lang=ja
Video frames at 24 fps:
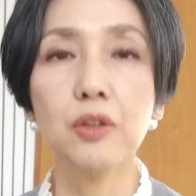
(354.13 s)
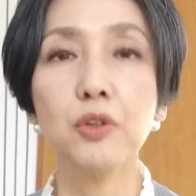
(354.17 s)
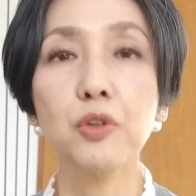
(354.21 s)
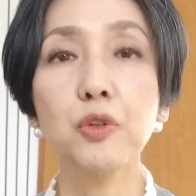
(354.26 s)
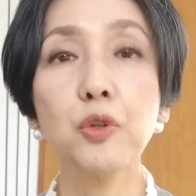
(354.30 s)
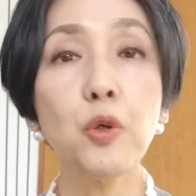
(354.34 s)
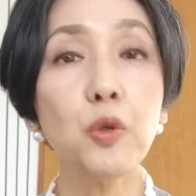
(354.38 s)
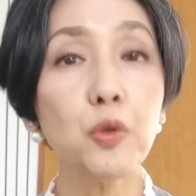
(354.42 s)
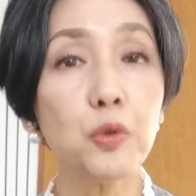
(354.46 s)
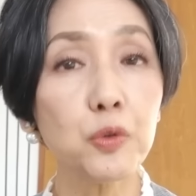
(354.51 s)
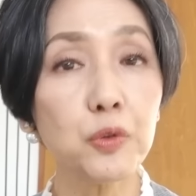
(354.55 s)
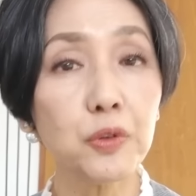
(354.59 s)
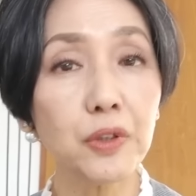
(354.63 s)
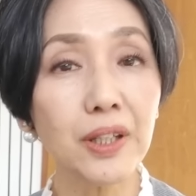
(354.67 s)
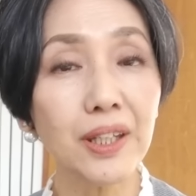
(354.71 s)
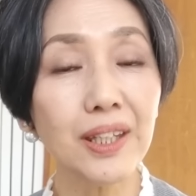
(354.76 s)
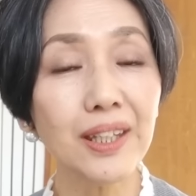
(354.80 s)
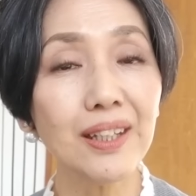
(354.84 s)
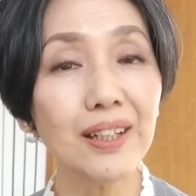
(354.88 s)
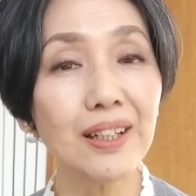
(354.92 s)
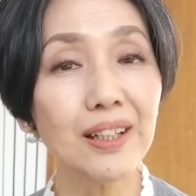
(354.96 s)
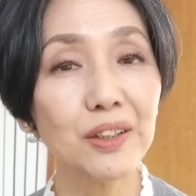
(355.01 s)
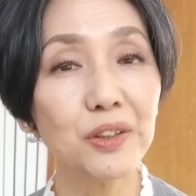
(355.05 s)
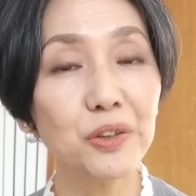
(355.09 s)

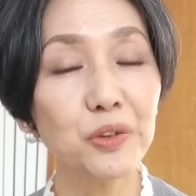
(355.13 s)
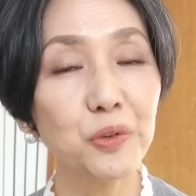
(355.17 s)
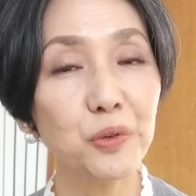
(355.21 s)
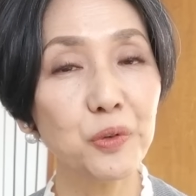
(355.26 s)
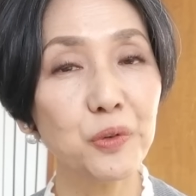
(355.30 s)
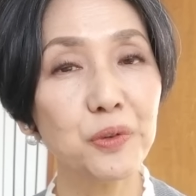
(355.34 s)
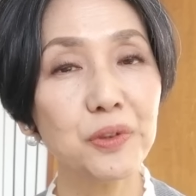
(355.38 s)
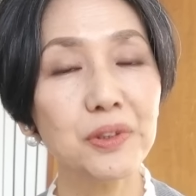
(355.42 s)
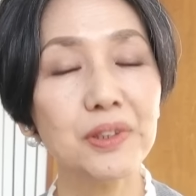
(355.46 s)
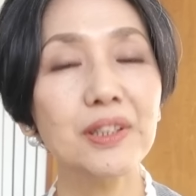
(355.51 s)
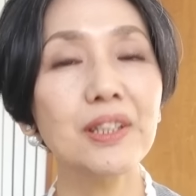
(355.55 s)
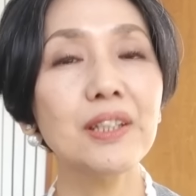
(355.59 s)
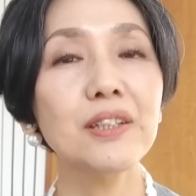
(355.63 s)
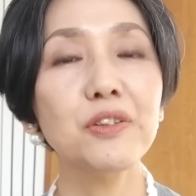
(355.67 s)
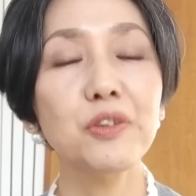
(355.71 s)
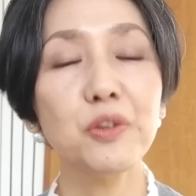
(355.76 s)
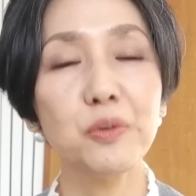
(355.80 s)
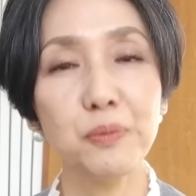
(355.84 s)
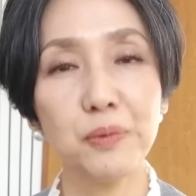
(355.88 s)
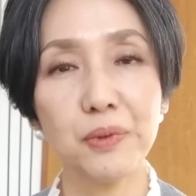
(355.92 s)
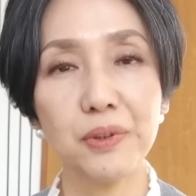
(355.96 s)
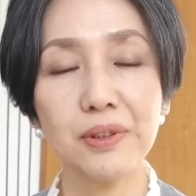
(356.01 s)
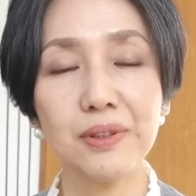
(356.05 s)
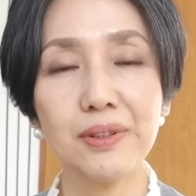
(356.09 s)
ロングヘアといえど
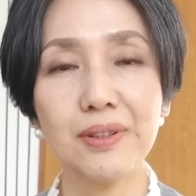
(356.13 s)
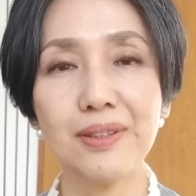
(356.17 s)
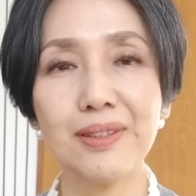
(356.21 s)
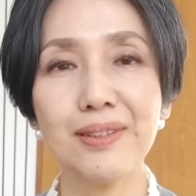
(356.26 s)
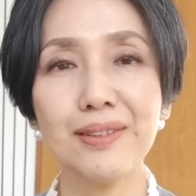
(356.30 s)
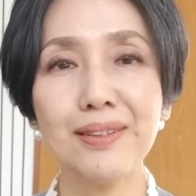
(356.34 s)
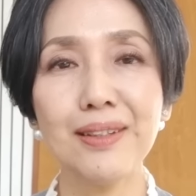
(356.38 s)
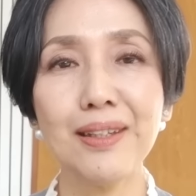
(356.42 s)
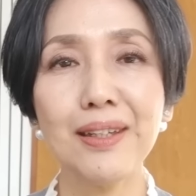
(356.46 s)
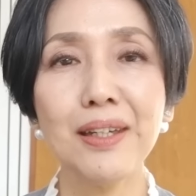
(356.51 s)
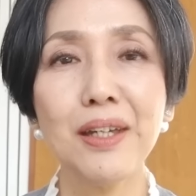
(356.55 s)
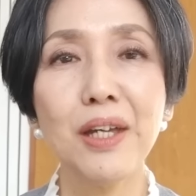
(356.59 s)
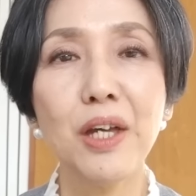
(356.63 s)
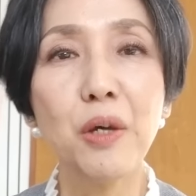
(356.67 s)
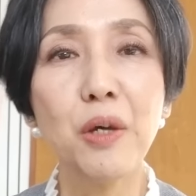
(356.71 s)
もですね